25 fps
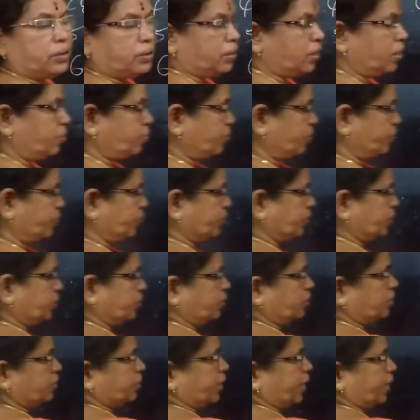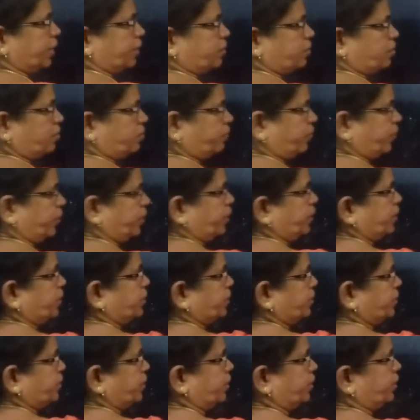நம்ம வந்து எக்ஸ்ஒய்
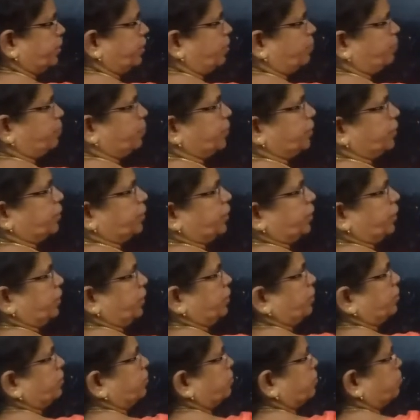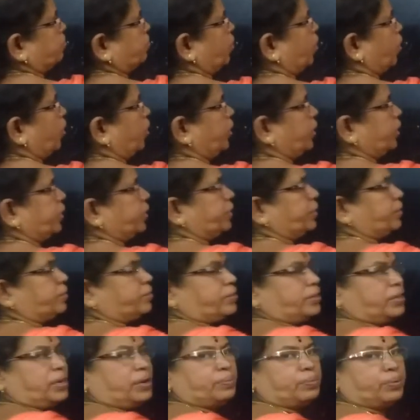இஜெட் அப்படிங்கிற ஸ்மால்
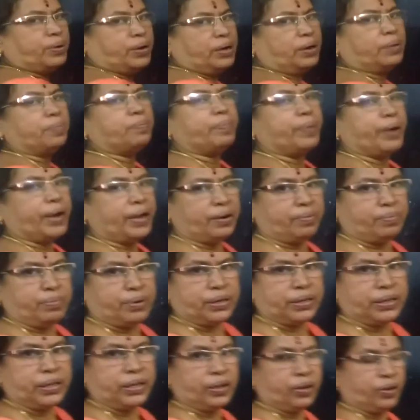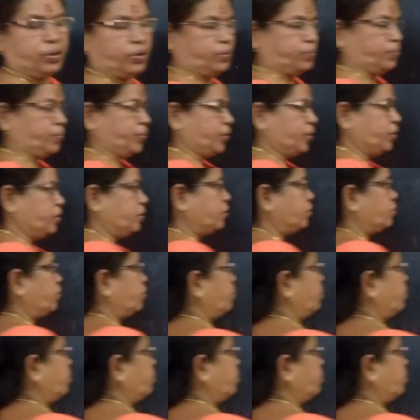லெட்டர்ஸை நம்ம பயன்படுத்திக்கிறோம் ஸோ